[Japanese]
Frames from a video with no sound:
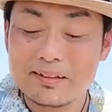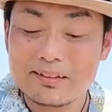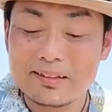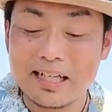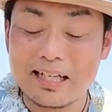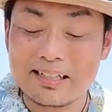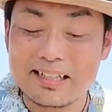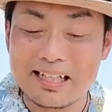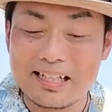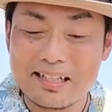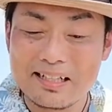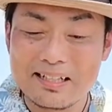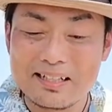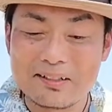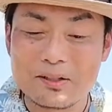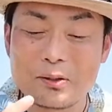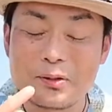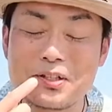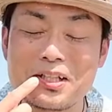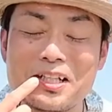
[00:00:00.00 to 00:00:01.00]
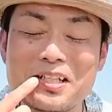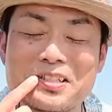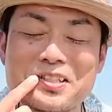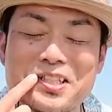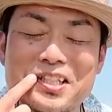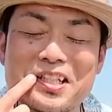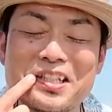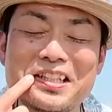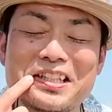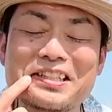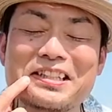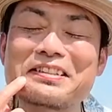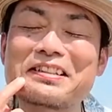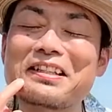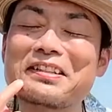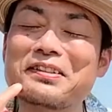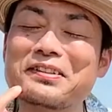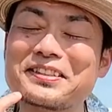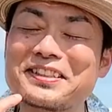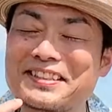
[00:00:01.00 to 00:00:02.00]
なんかこっから血が出てる
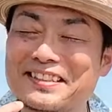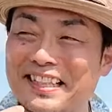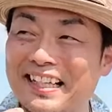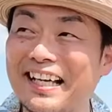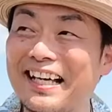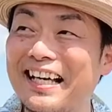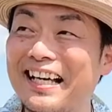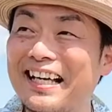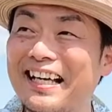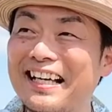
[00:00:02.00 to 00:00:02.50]
けど」っつって、